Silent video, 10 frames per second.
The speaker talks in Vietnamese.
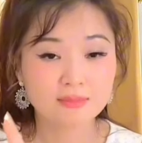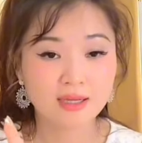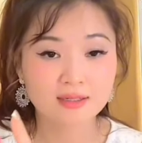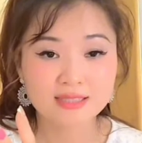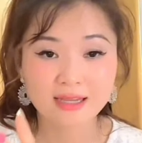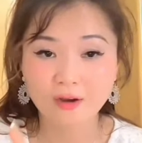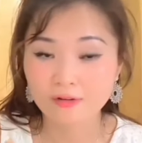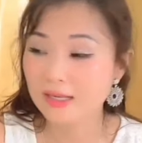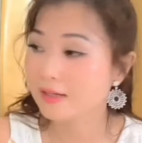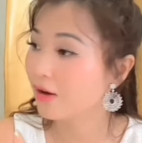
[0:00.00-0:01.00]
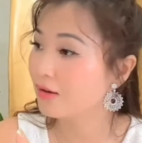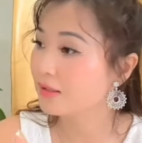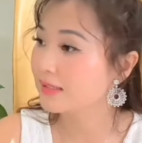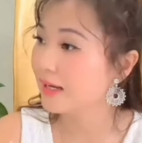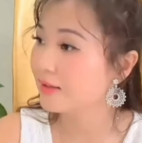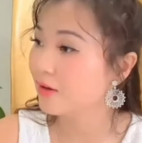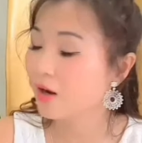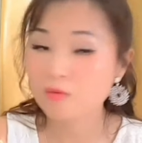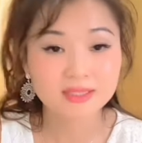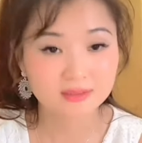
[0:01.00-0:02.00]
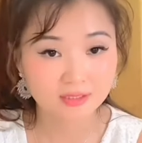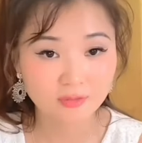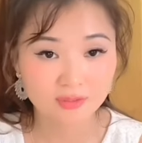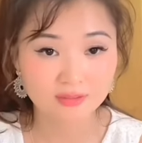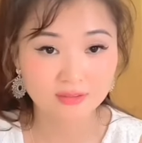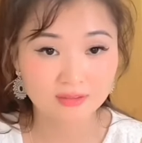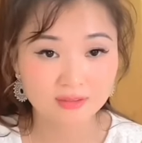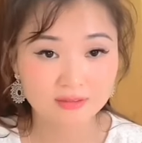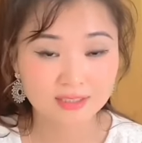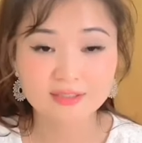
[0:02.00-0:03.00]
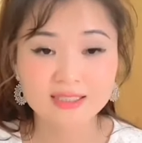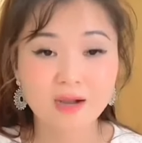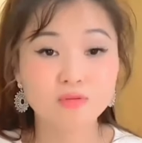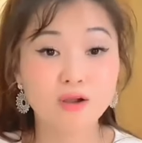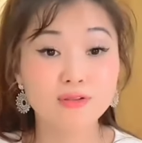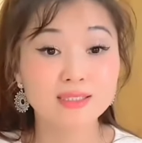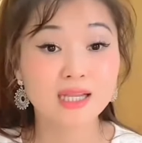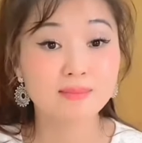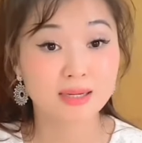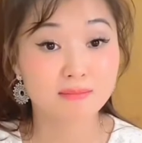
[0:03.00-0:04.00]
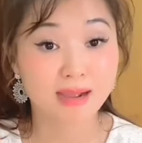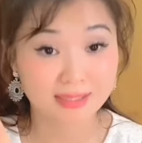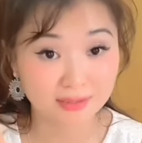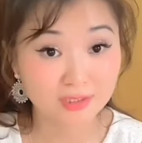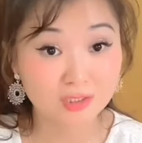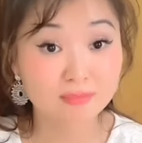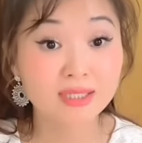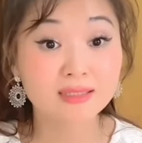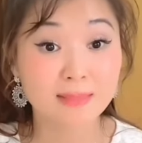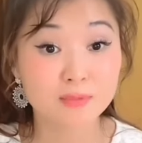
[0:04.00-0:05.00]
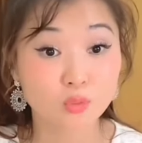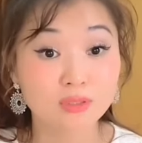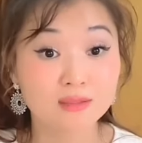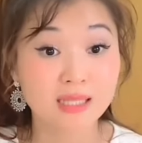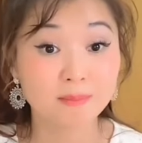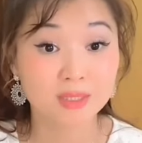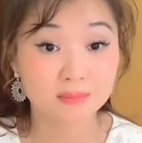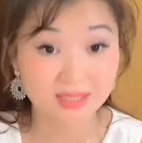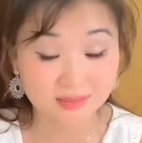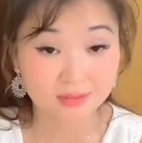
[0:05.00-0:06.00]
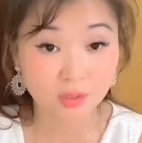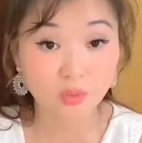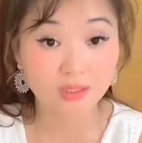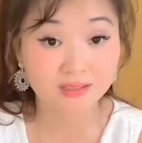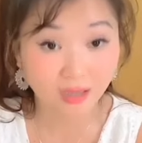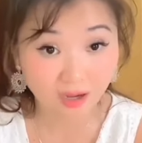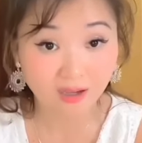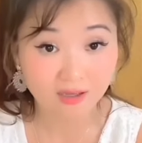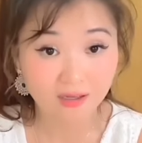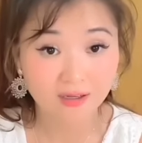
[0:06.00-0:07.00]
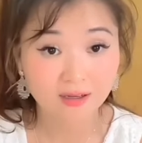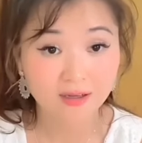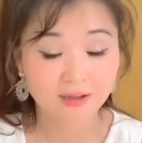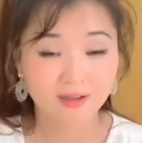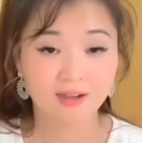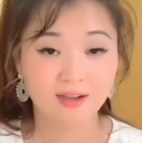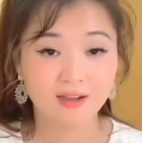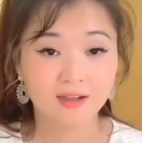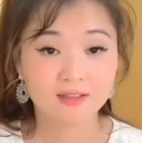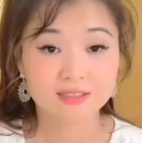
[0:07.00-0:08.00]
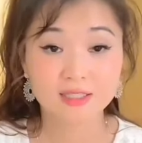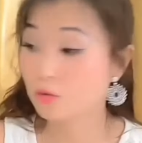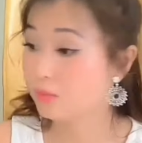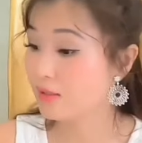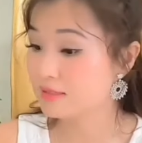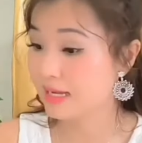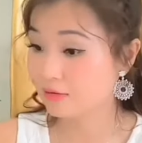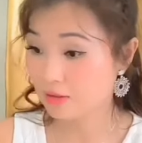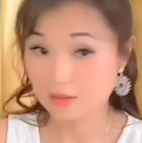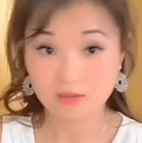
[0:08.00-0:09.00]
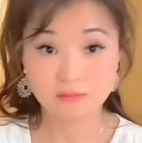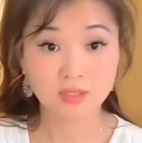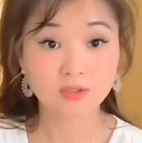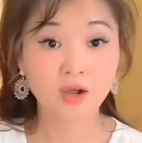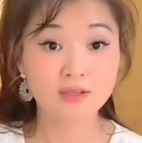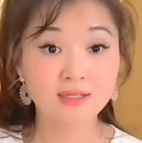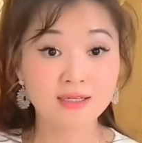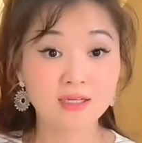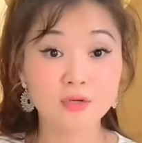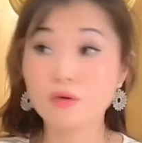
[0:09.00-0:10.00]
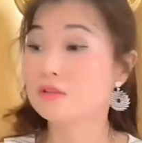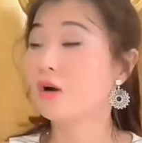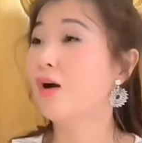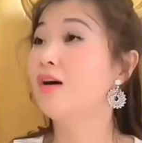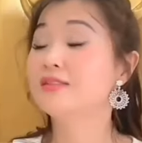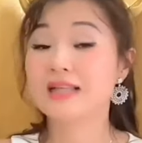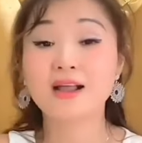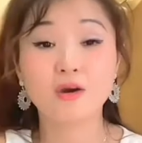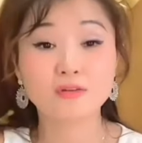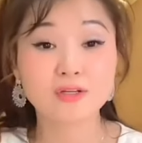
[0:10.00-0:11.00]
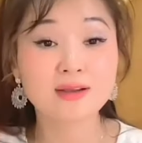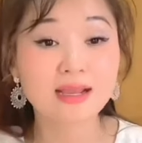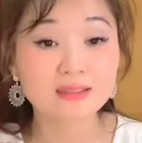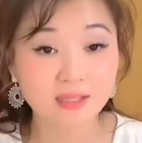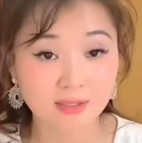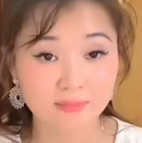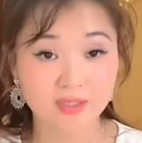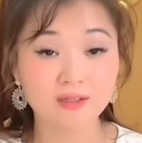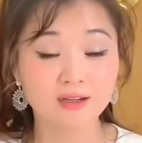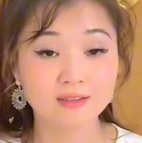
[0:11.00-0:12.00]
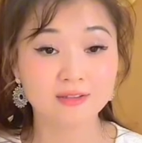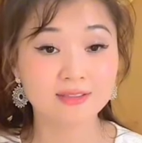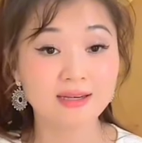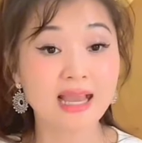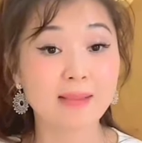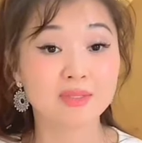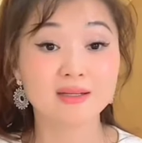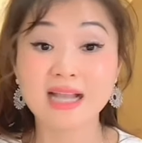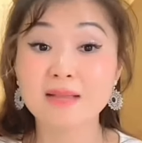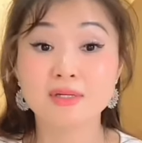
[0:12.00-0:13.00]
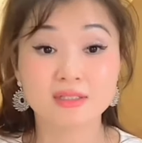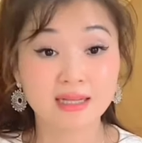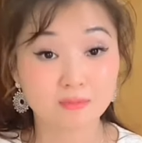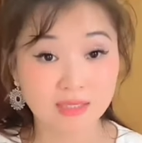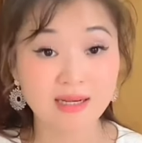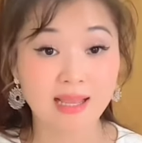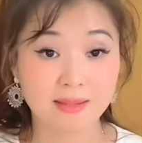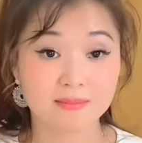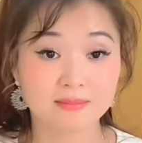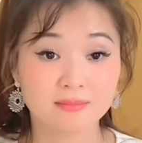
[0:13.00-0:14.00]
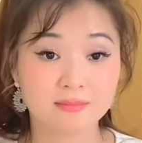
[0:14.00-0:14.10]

trọng là ở xã hội này con người ta nó không có biết tự kỷ luật thì nó sẽ không có những cái thế mạnh mà những người biết làm chủ thân tâm mình biết từ kỷ luật có thì lúc đó làm sao mình có những cái năng khiếu đó trời ơi xã hội này nó đang tìm những con người có thể làm những cái mà người khác không thể làm